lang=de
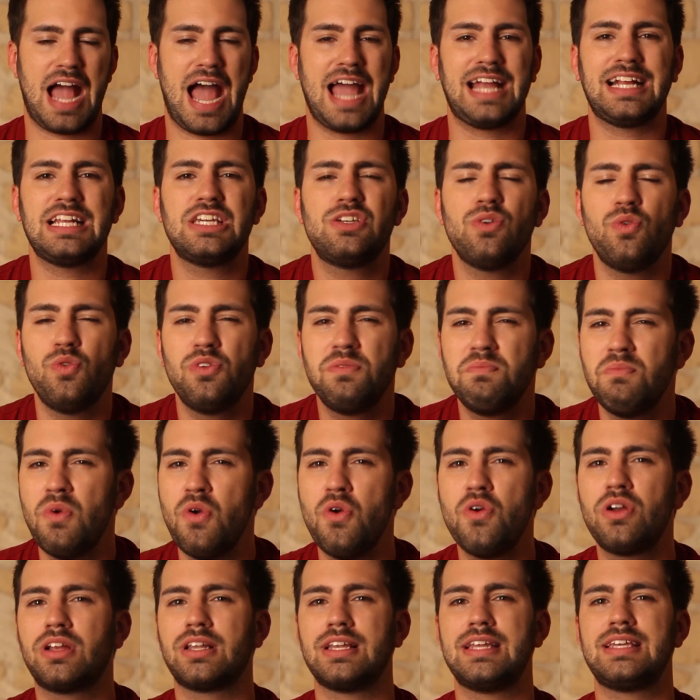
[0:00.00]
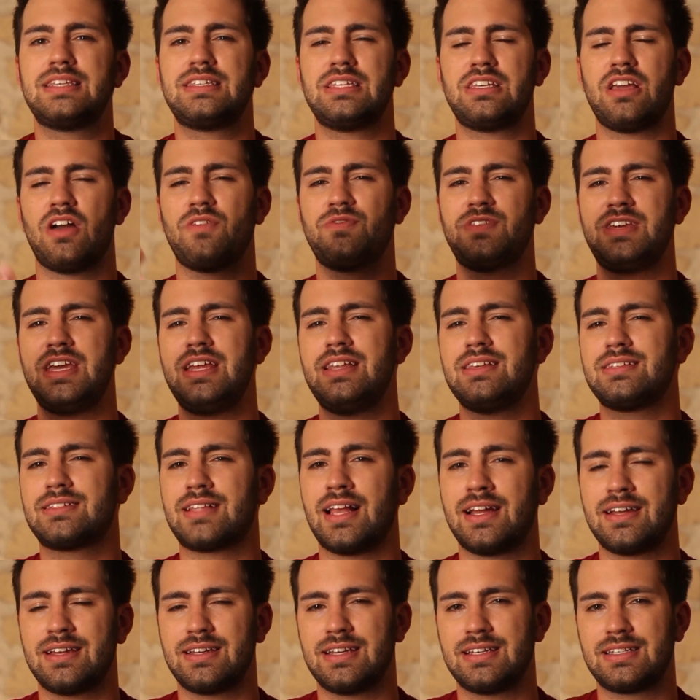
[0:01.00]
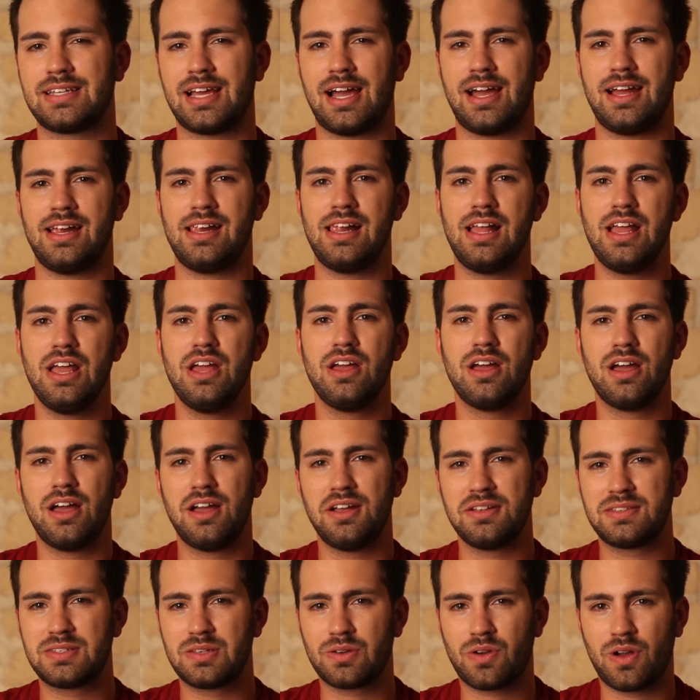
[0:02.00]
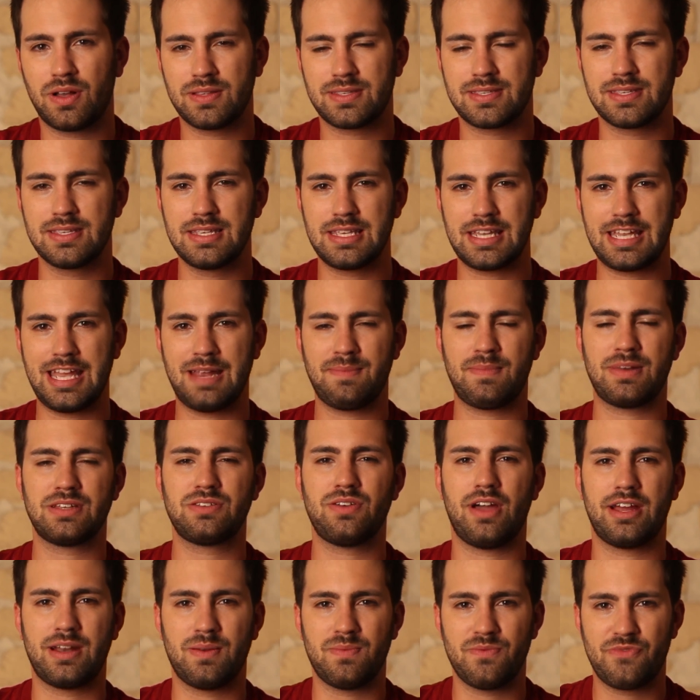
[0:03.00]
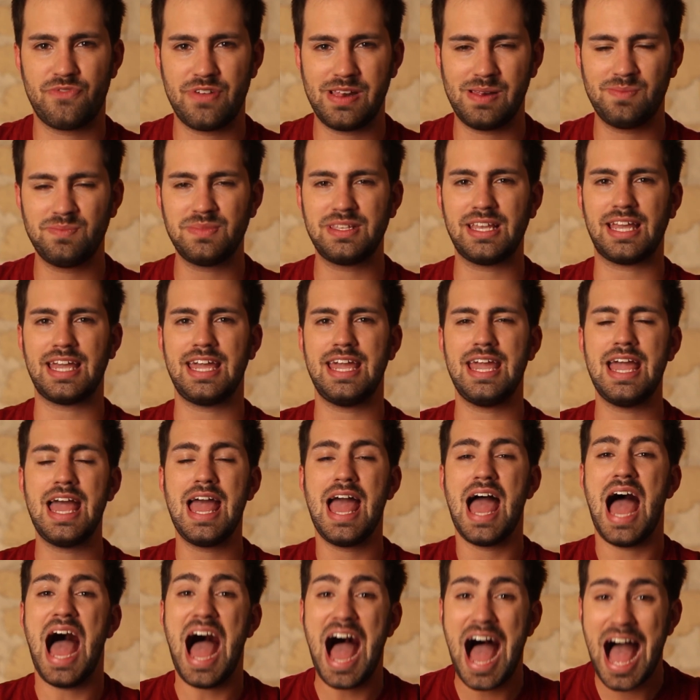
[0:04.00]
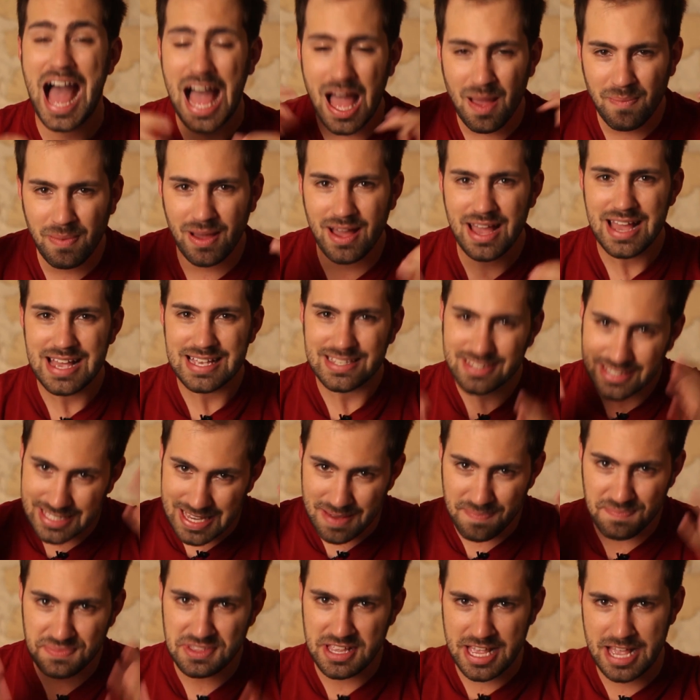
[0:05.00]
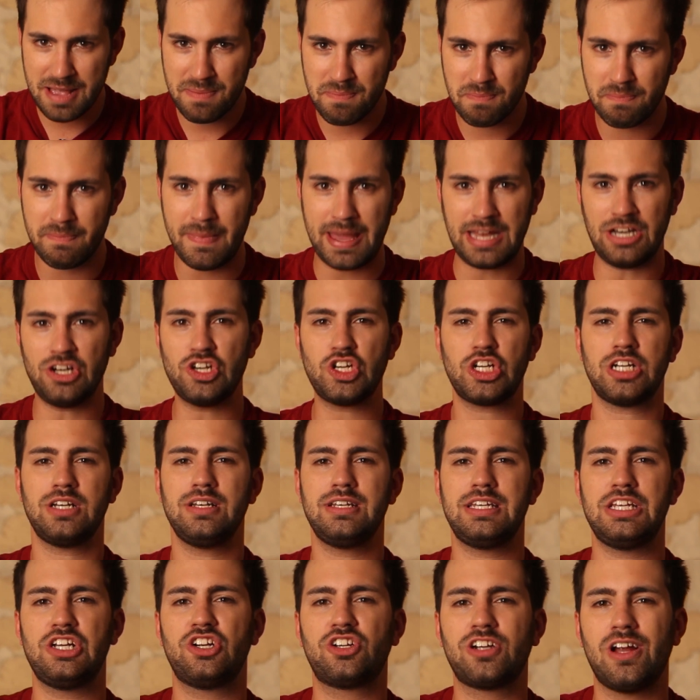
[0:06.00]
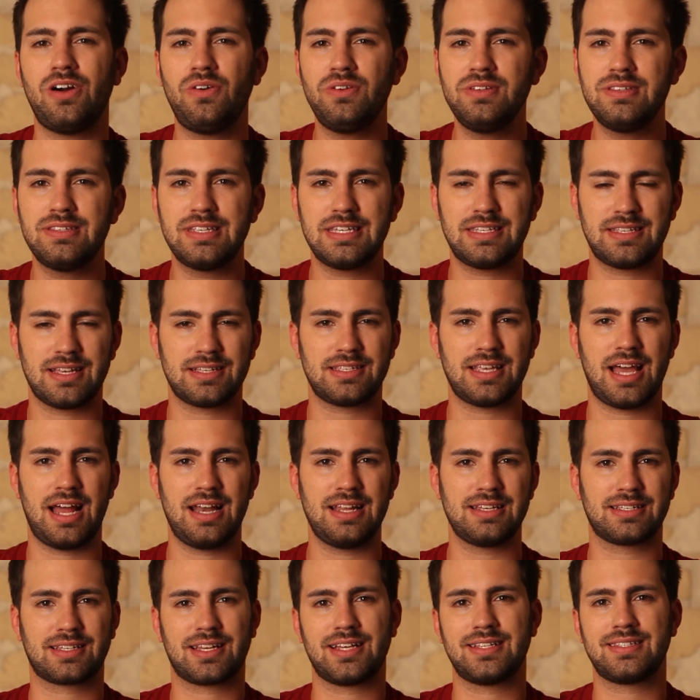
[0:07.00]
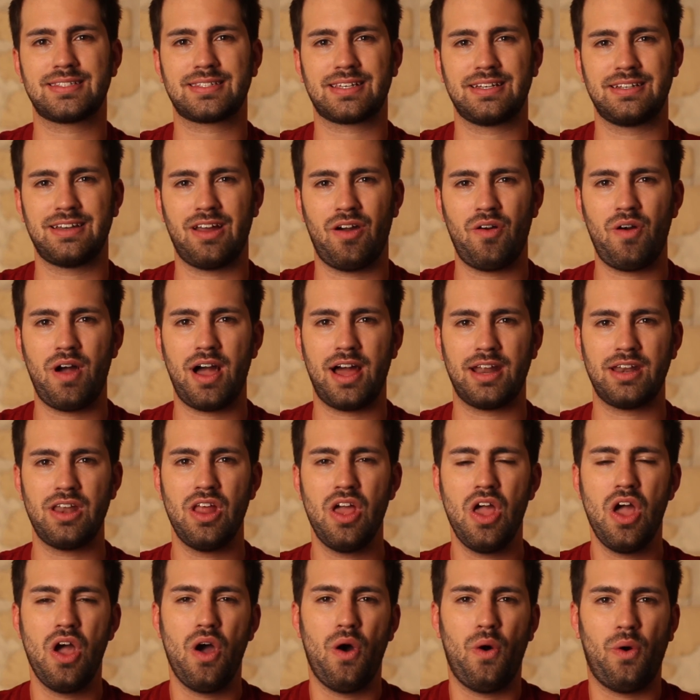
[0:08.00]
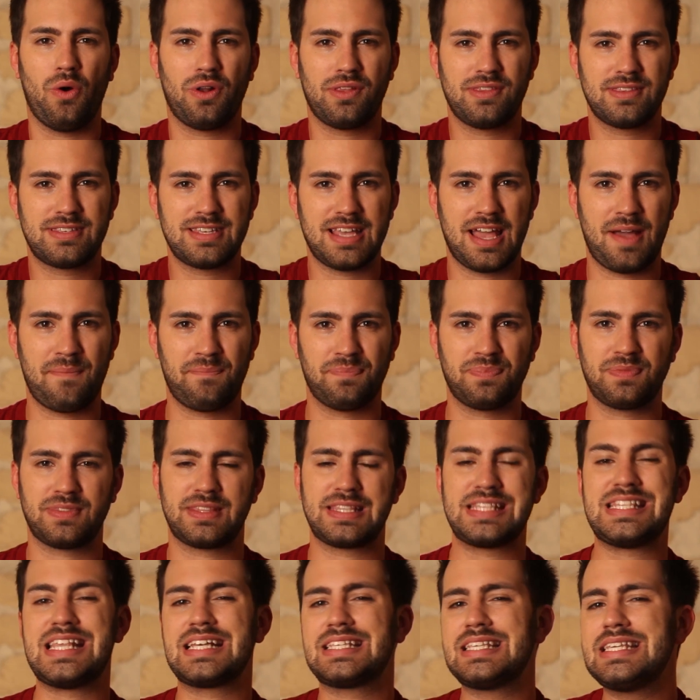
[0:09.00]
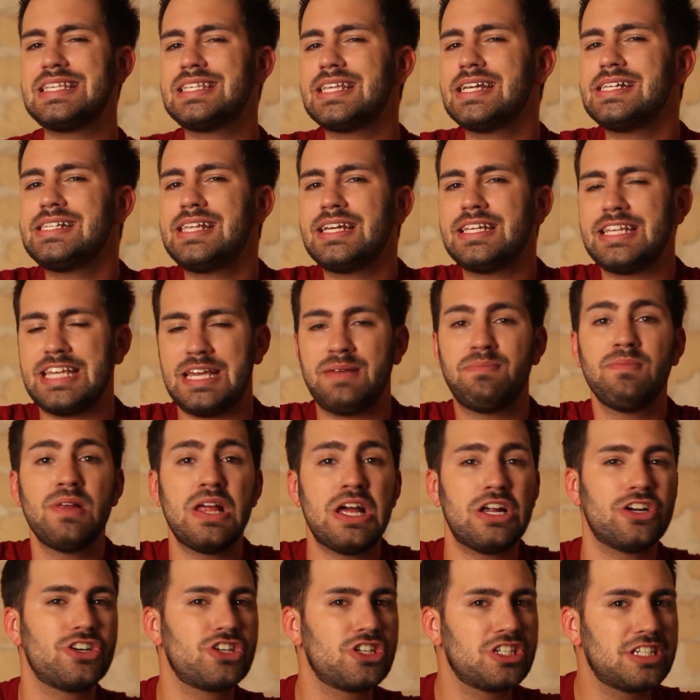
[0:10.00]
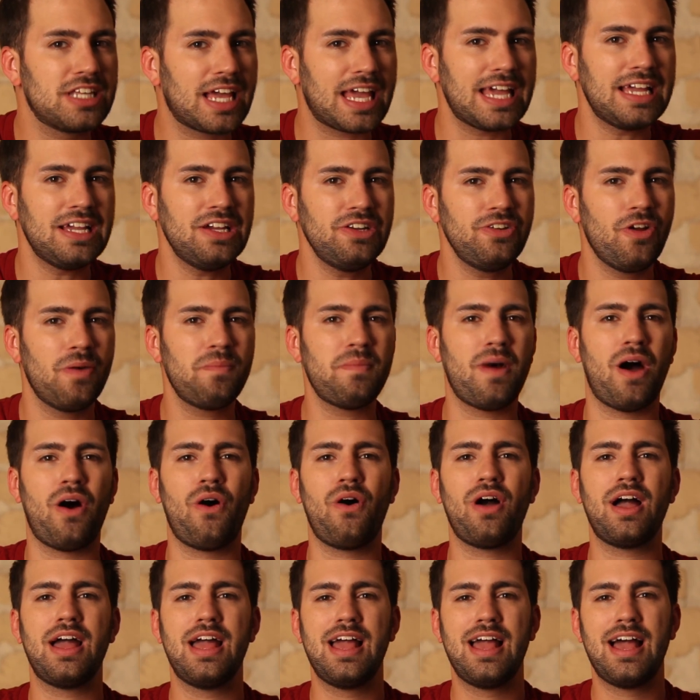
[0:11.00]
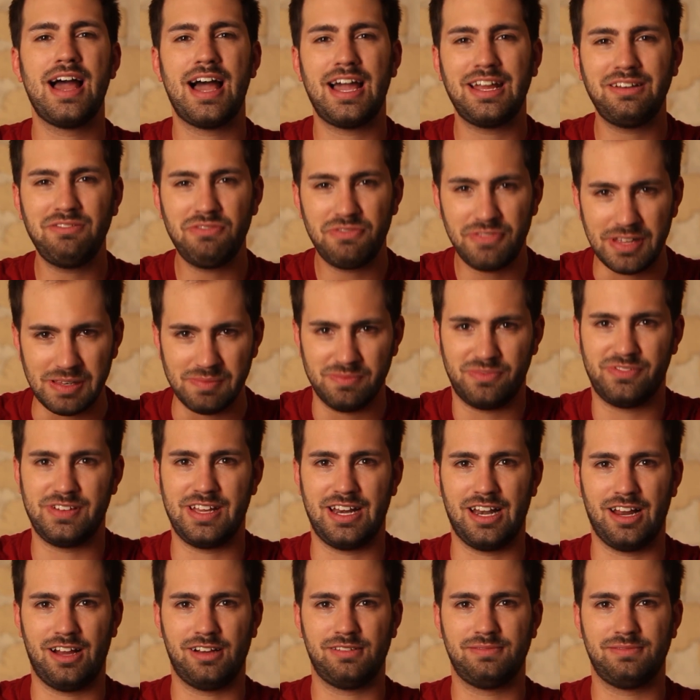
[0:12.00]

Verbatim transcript: eigentlich unmöglich, sich auf jedes kleine Detail äh, zu konzentrieren bei so einem Filmdreh. Aber es gibt eben Menschen, die schauen sich das alles ganz genau an und ähm, das ist halt dann eben streng genommen auch ein Filmfehler.